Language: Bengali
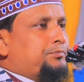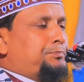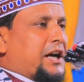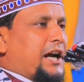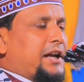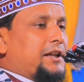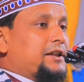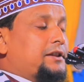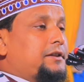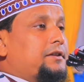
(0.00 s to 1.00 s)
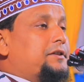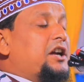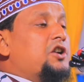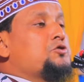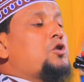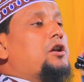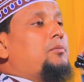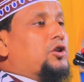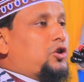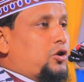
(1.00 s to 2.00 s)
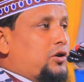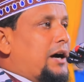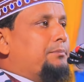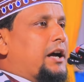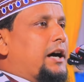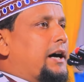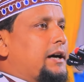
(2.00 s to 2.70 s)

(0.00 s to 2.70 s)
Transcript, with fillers: প্রায় দেড় যুগের মতো আমরা